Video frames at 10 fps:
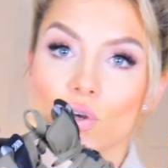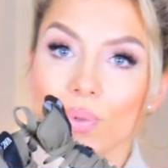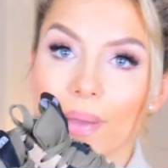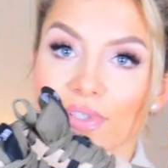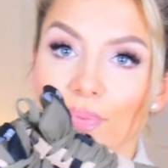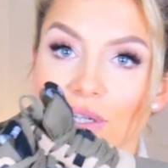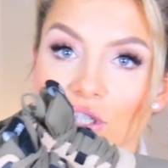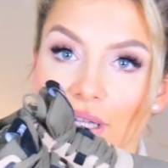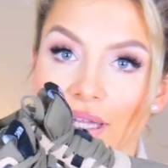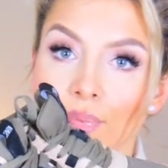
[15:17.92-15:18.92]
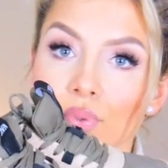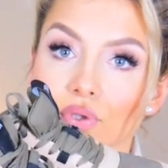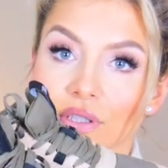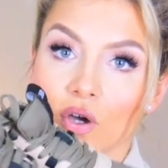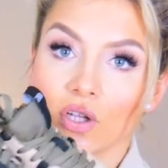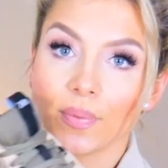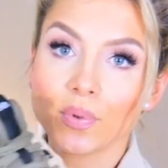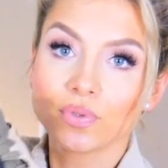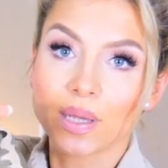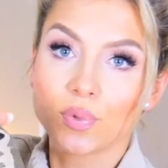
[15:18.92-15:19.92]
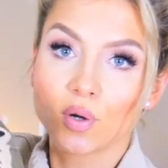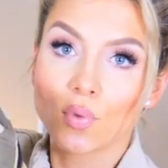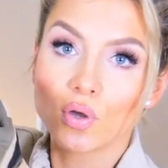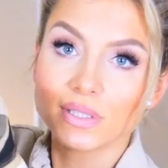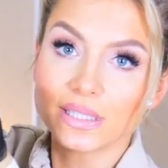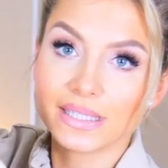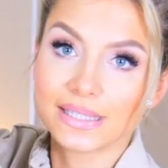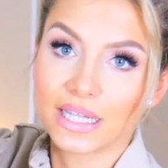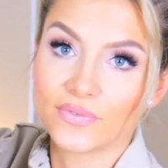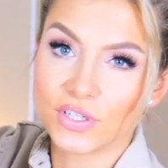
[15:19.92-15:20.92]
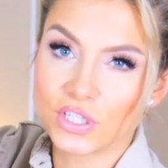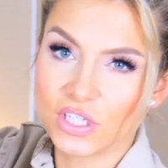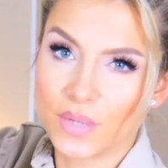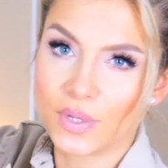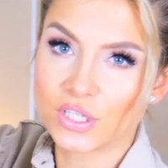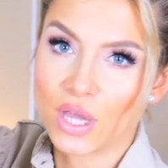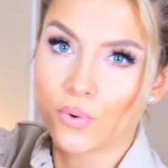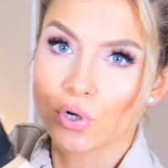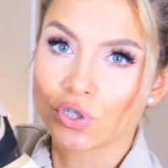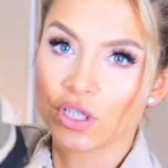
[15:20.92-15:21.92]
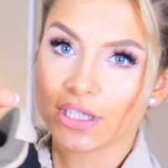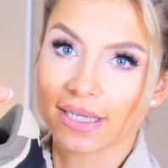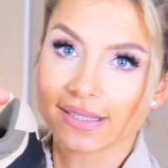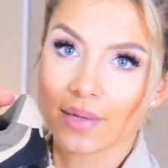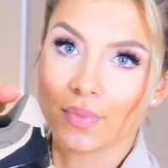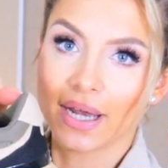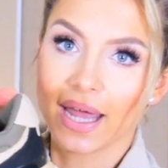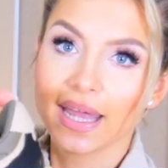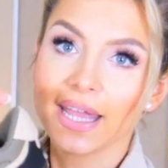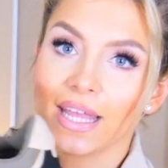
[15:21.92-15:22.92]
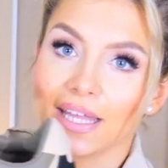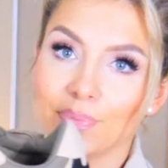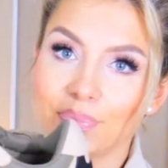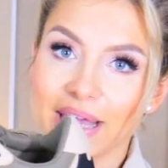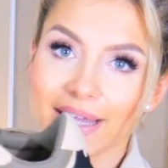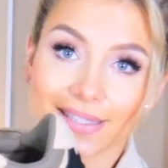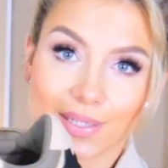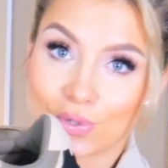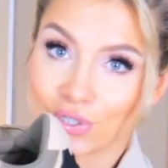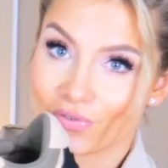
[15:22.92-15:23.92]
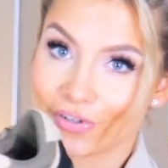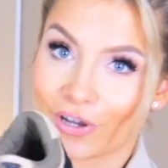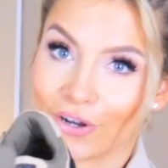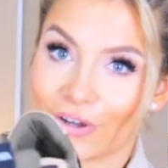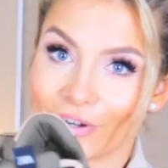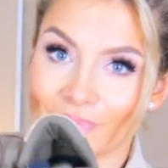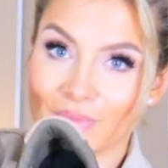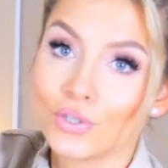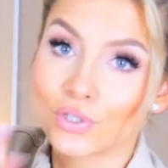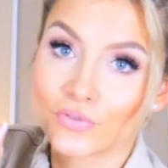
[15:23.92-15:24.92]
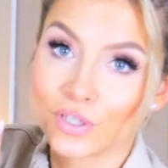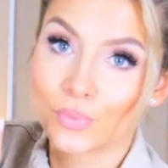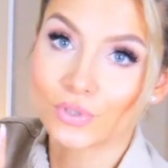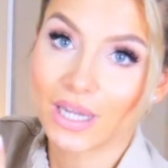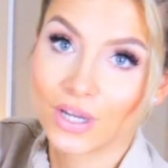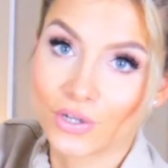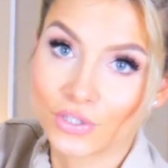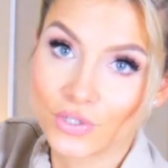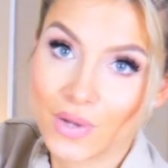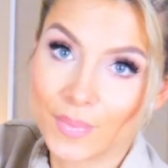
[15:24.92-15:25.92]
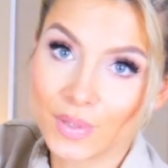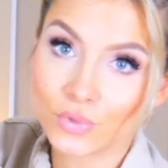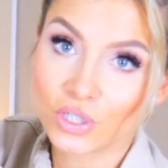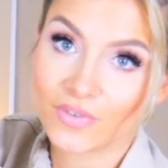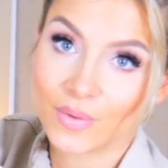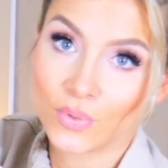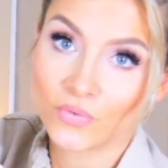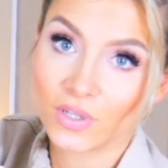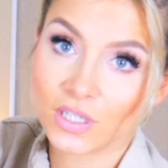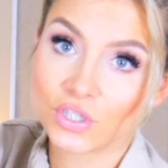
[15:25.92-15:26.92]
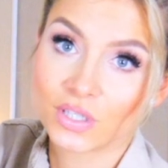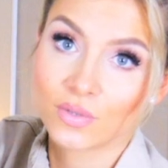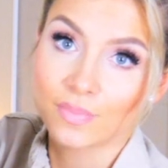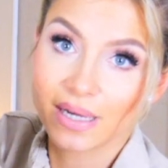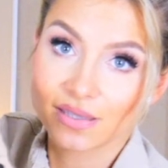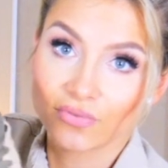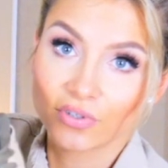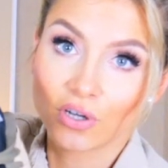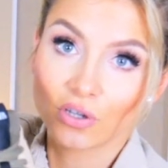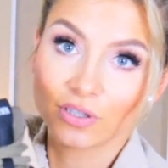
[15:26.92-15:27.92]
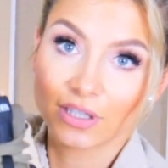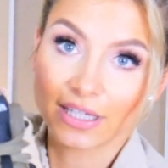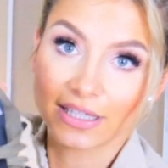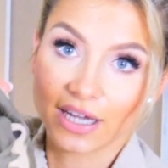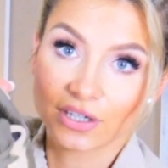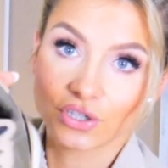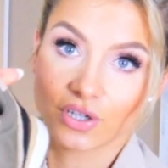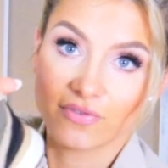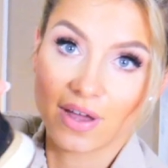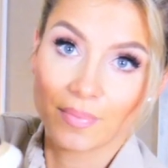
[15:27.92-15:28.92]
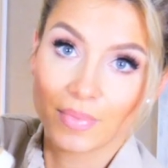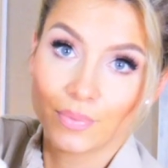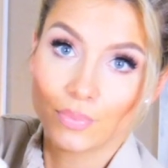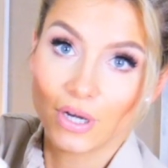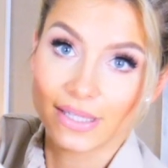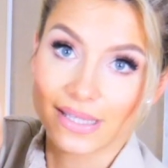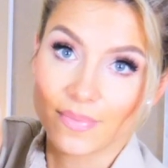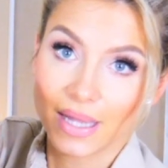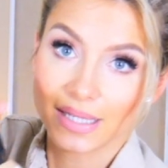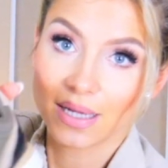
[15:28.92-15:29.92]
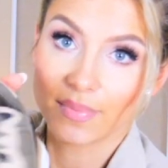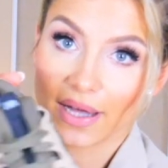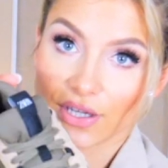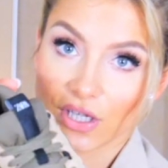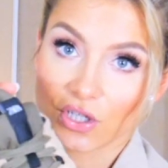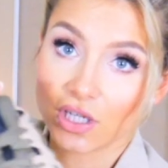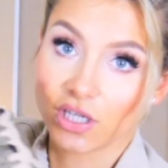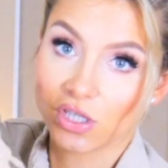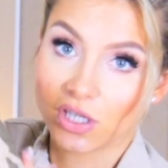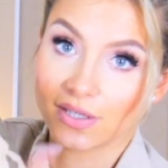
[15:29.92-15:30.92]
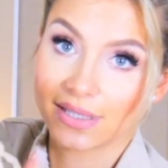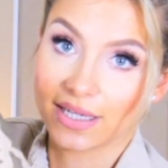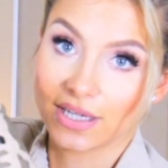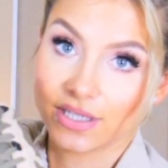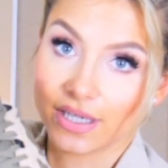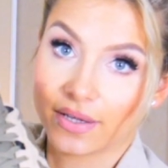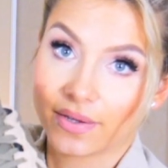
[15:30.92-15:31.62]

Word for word: kupiłam sobie jeszcze takie buty. One były na promocji za 25 euro, jeżeli się teraz nie mylę. E, piękny beżowy kolor. Już w tych butach chodziłam i muszę Wam powiedzieć, że są bardzo wygodne, także Wam polecam jak najbardziej, jeżeli jeszcze je dostaniecie.